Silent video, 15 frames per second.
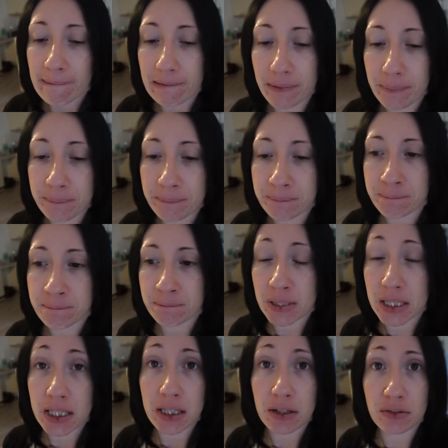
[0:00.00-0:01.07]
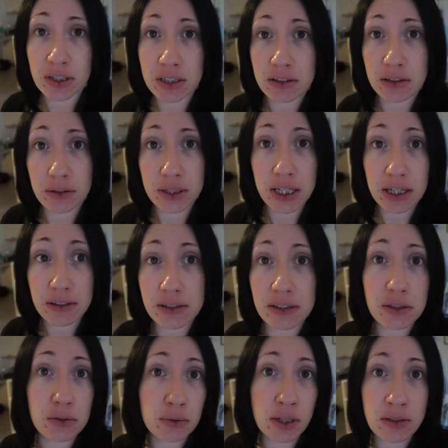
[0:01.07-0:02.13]
et en fait, hier
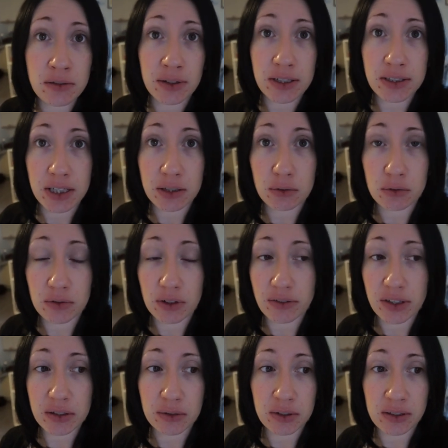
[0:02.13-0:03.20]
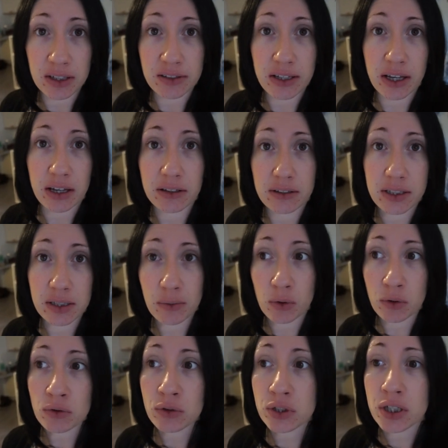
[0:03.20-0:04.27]
c'était son anniversaire, donc on va faire son anniversaire
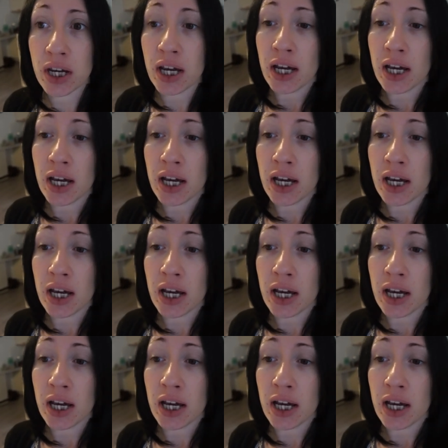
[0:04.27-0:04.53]
dimanche.